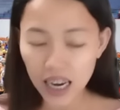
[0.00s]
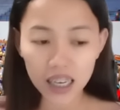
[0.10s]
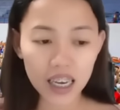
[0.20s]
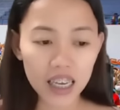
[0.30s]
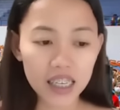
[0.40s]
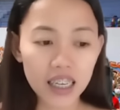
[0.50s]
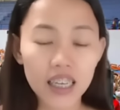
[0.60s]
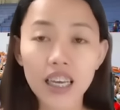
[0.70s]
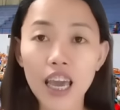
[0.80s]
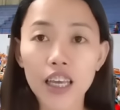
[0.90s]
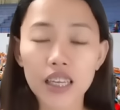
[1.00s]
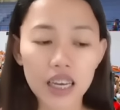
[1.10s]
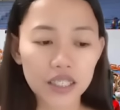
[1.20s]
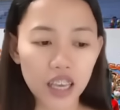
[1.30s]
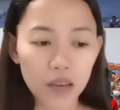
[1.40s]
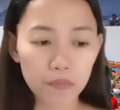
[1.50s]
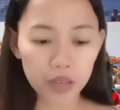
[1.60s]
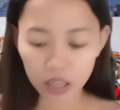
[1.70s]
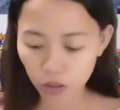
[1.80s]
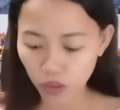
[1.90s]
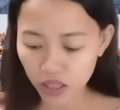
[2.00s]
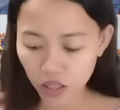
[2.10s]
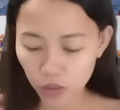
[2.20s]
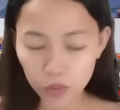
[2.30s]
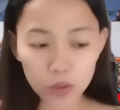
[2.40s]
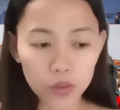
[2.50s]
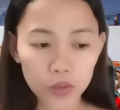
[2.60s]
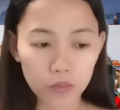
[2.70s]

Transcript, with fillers: Aklan, last April 22.